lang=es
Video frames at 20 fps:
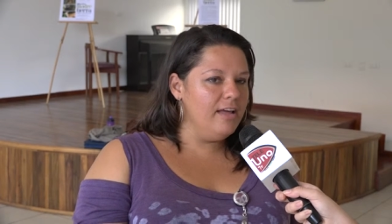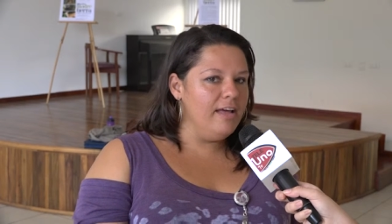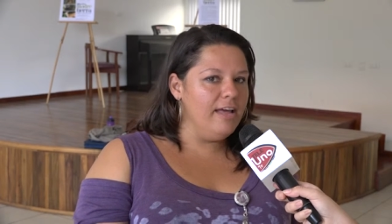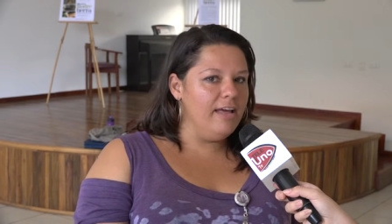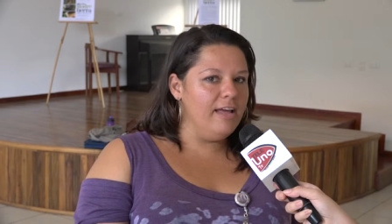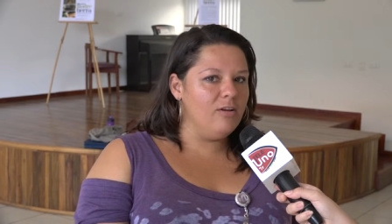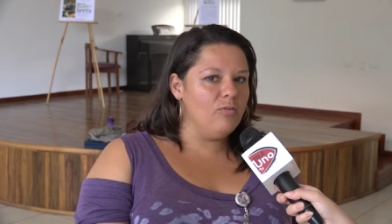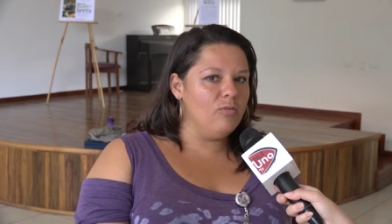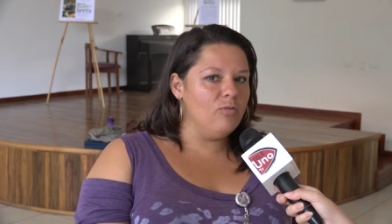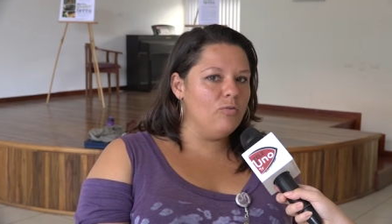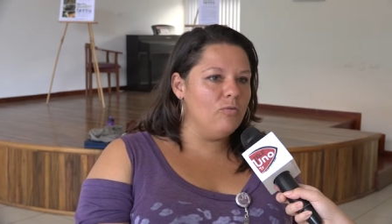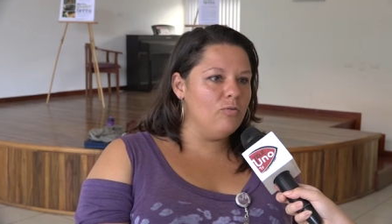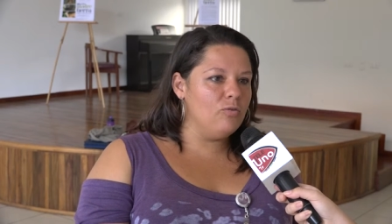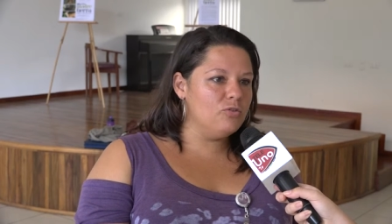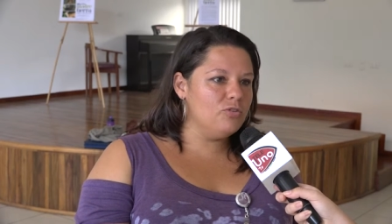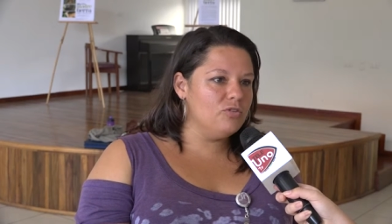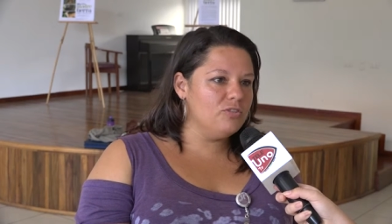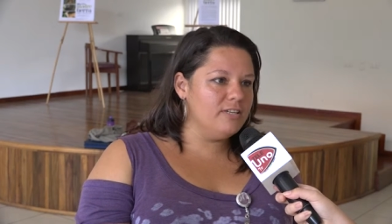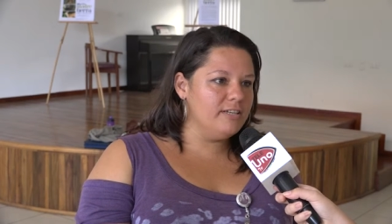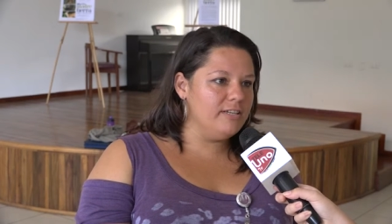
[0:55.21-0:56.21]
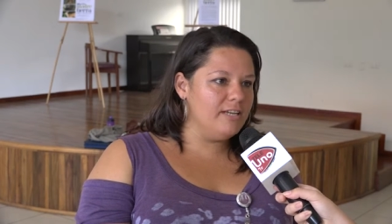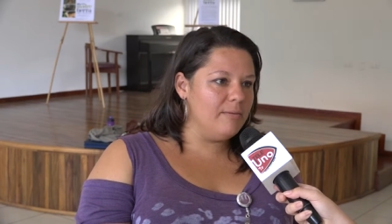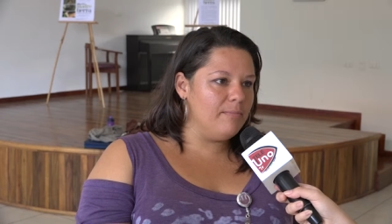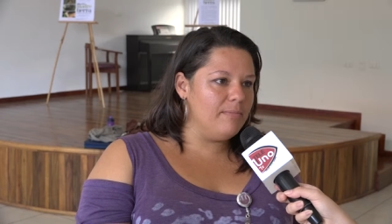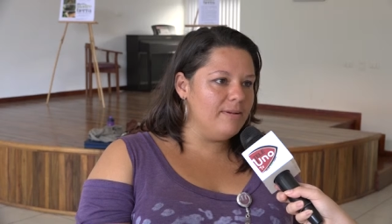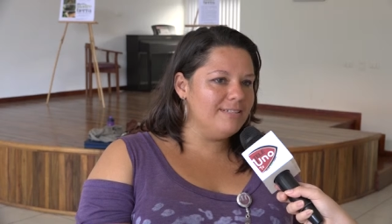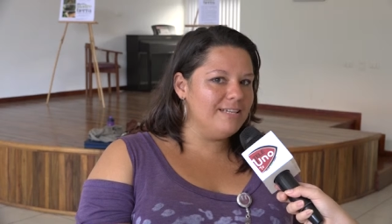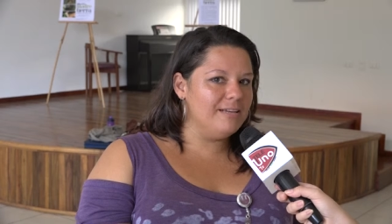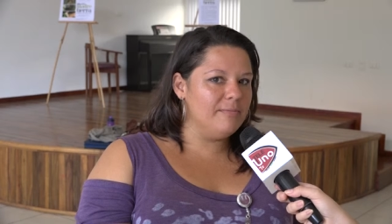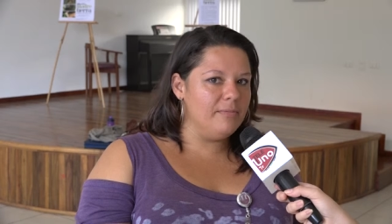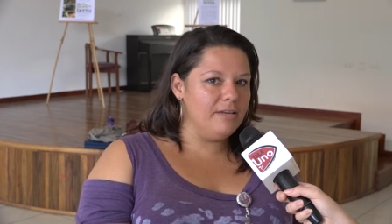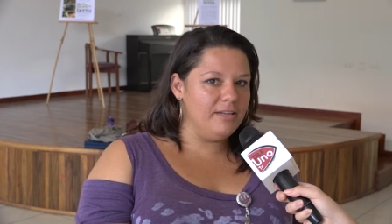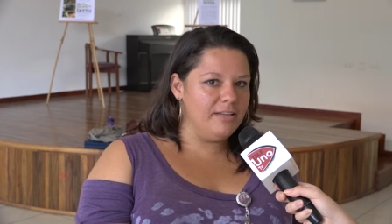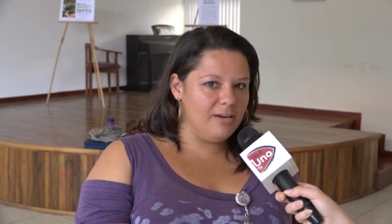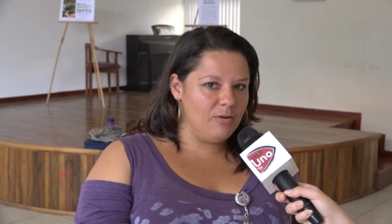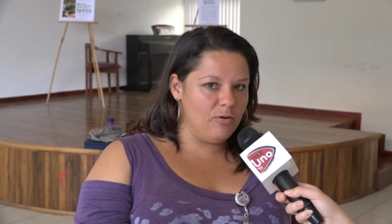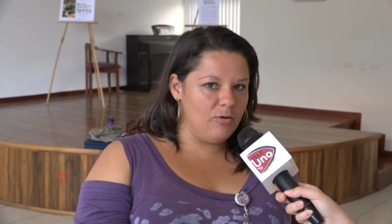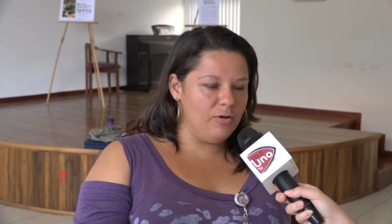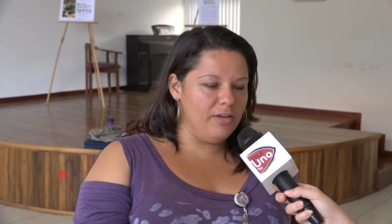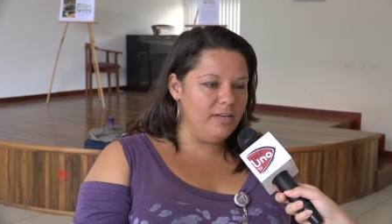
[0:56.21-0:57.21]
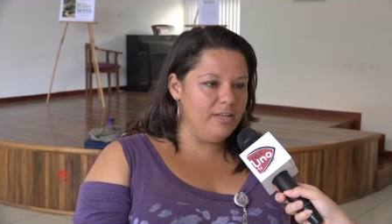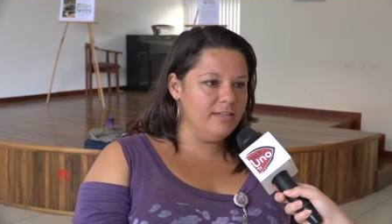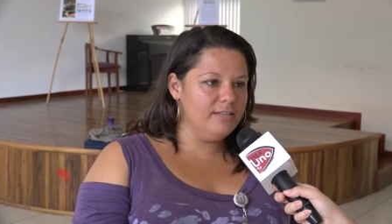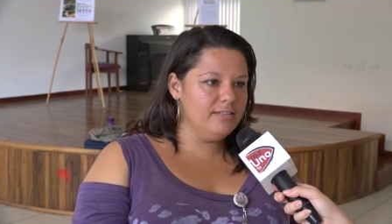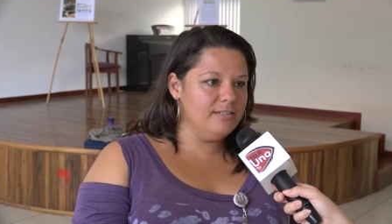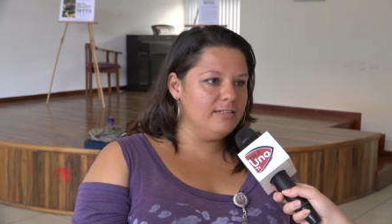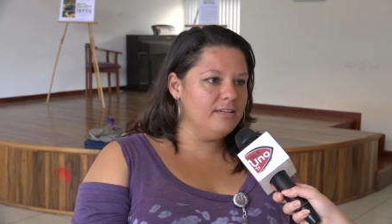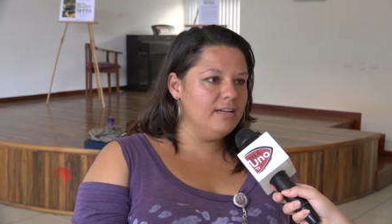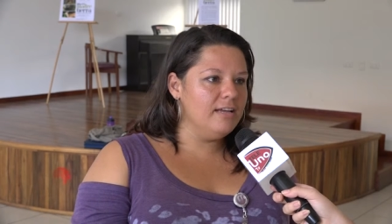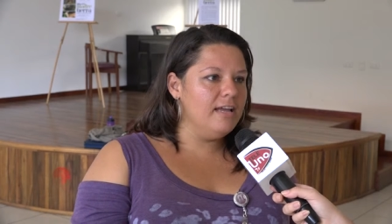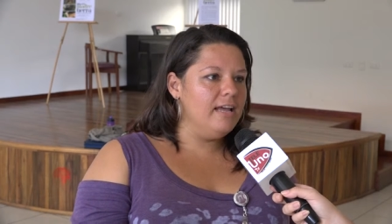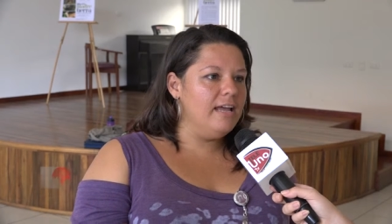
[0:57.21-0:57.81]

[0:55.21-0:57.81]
El concurso se llama Semilla Arcoíris.